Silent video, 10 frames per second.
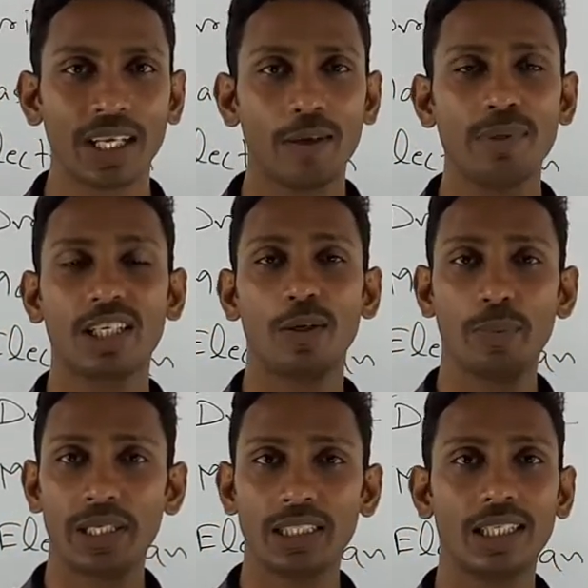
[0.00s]
আপনি
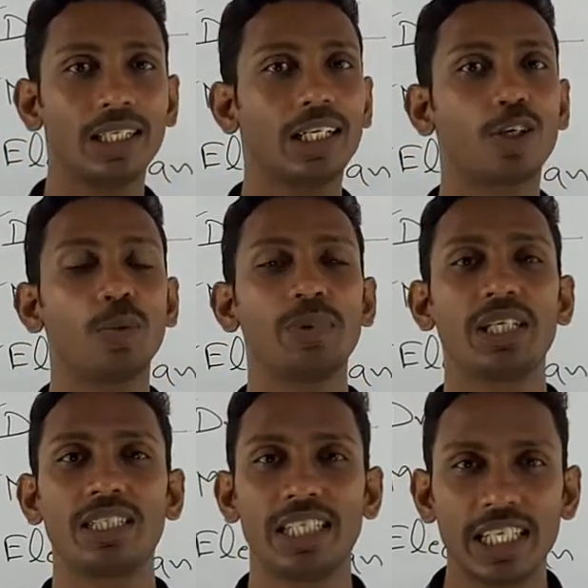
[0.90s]
কম্পিউটার জানেন না
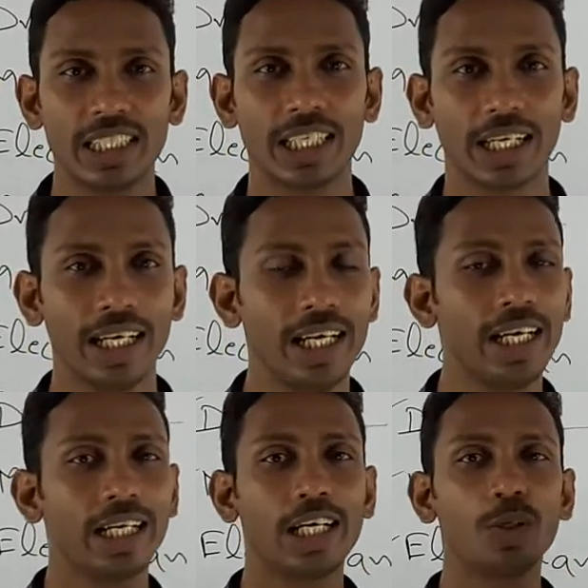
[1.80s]
কম্পিউটার শিখে যান
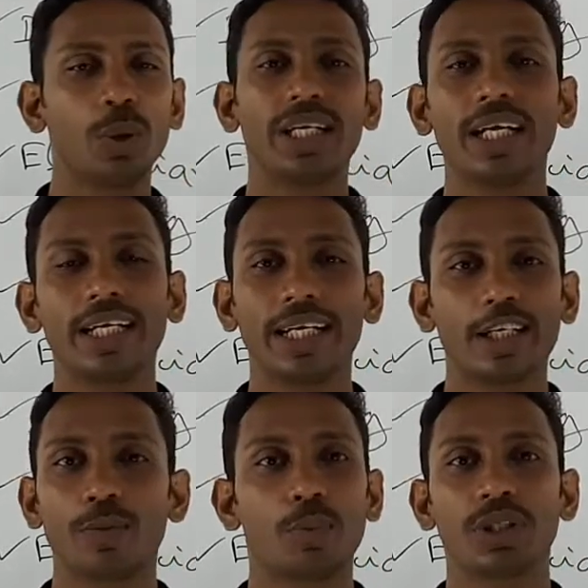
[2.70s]
কারণ ওইখানে
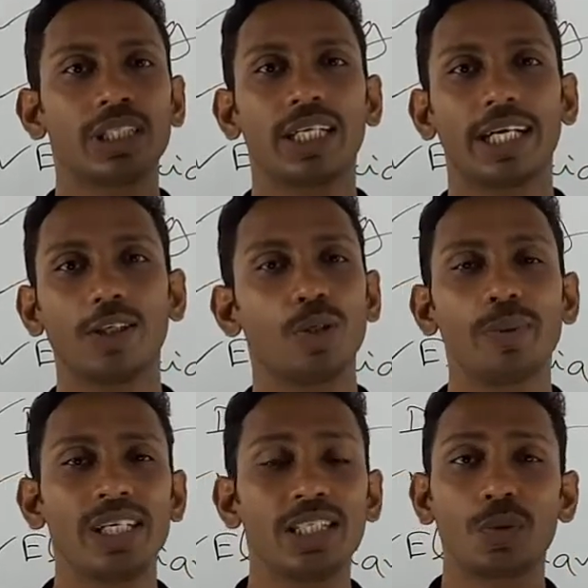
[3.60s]
কেউ বসে নাই নো
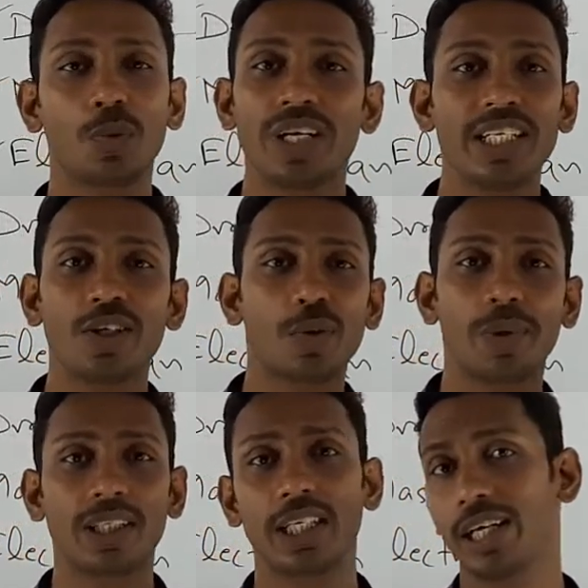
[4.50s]
বডি ইজ ওয়েটিং
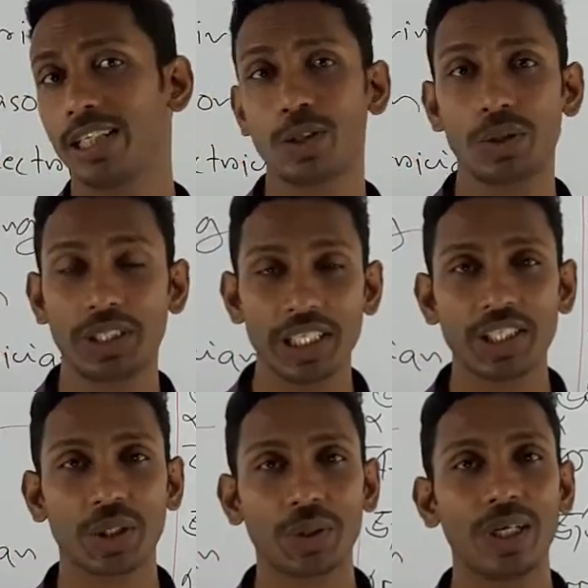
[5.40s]
ওভার দেয়ার টু টিচ
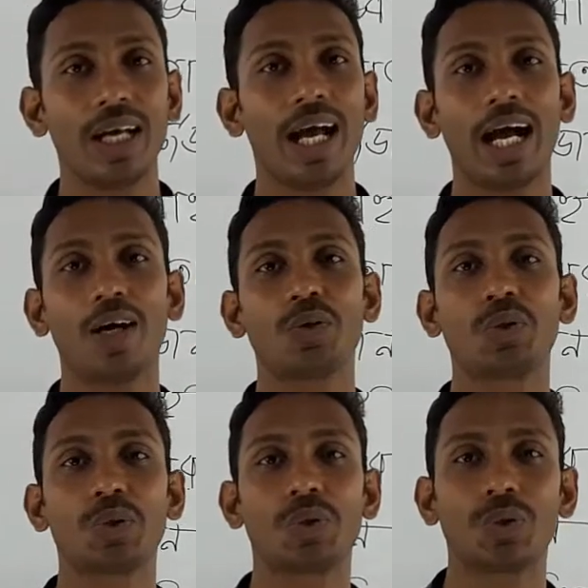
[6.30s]
ইউ হাউ
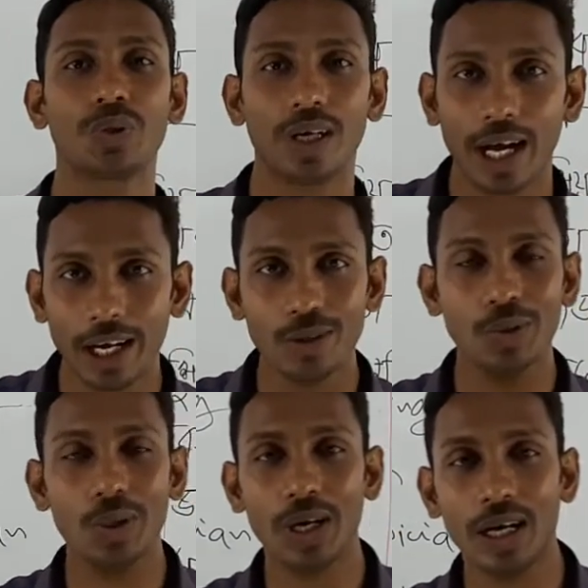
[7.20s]
টু হাউ
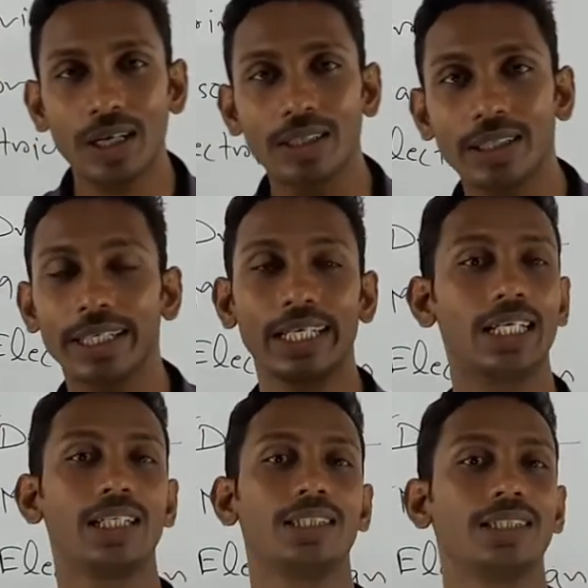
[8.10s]
টু লার্ন
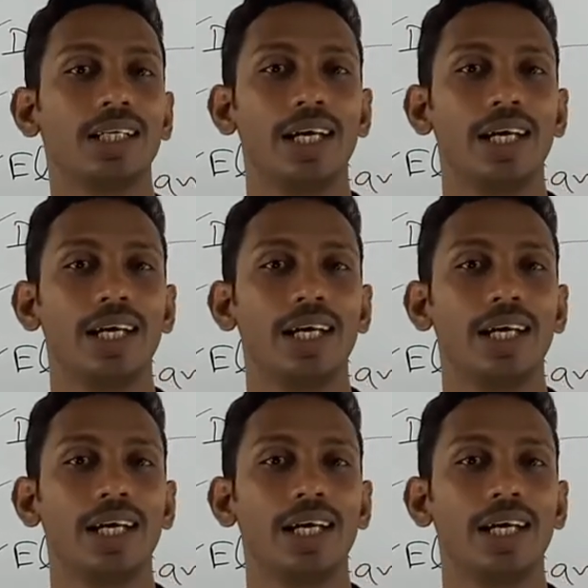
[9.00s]
ইংলিশ